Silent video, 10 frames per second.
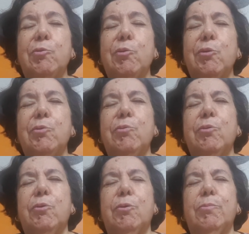todo
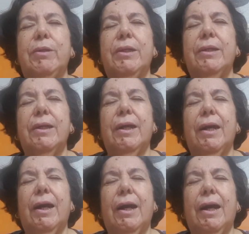nome.
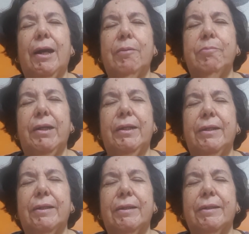Amém.